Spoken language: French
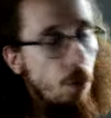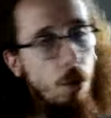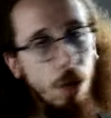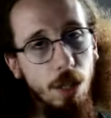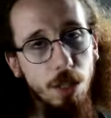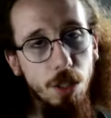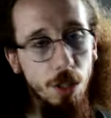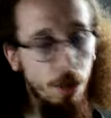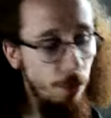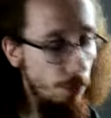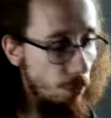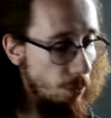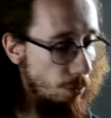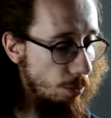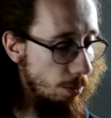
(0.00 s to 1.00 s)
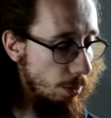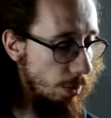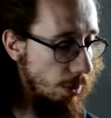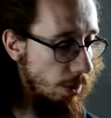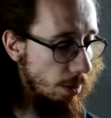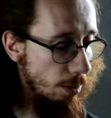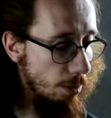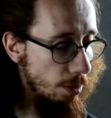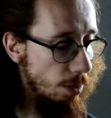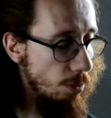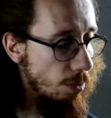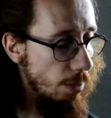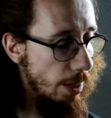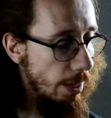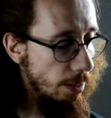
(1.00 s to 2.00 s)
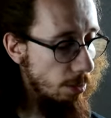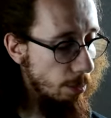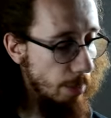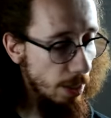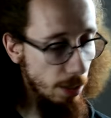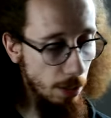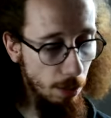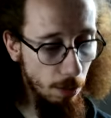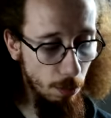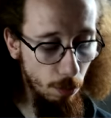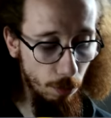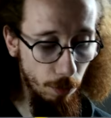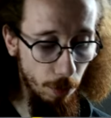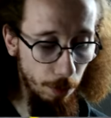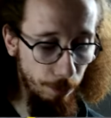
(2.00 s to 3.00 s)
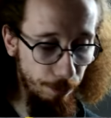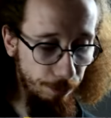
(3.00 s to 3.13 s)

on l'a déjà vue, et c'est une ex basique. Donc voilà.